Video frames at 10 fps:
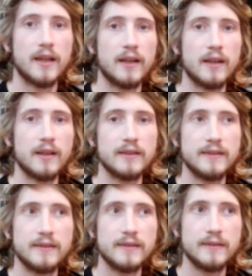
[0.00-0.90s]
E,
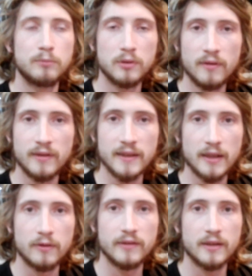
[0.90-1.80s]
i budowa
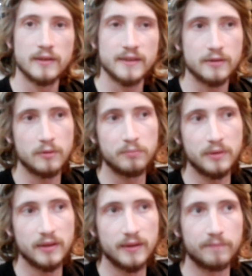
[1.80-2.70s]
takowego
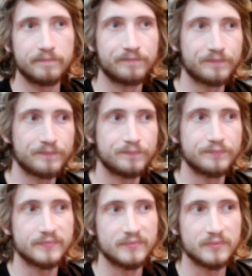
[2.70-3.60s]
nastąpi
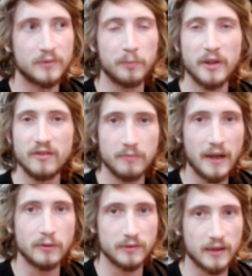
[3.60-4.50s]
hmm, dopiero w
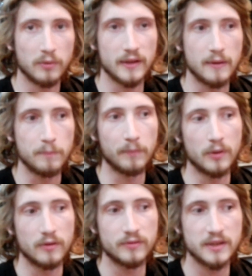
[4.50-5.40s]
maju, zakładam,
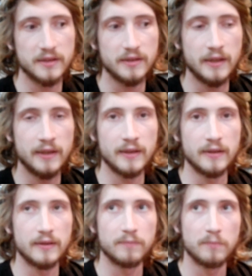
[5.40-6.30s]
bo
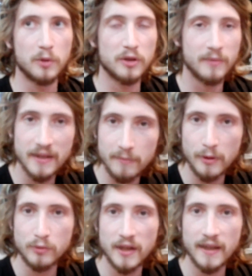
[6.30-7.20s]
wcześniej może będę
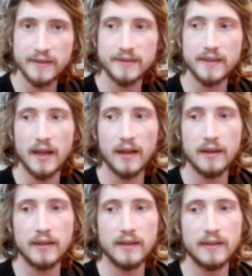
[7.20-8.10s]
miał czas,
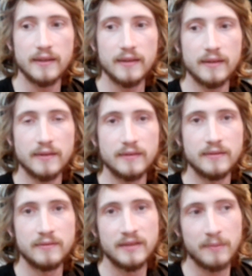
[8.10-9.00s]
ale
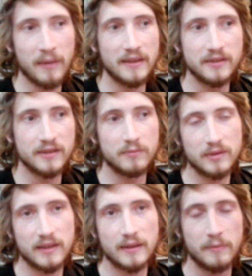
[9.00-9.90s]
nie pali się, bo
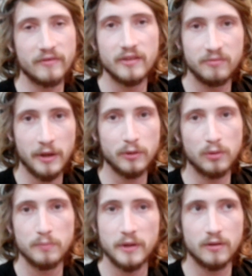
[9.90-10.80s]
tak naprawdę w maju
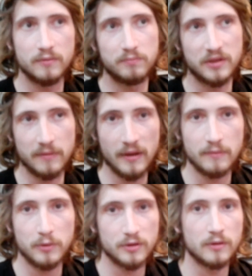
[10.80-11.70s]
dopiero trzeba
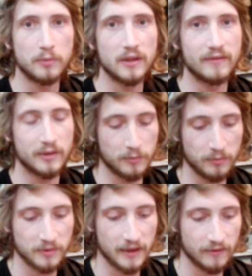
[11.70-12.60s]
mocno podlewać,
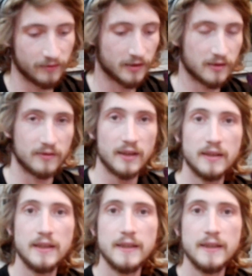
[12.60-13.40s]
moim zdaniem, warzywa.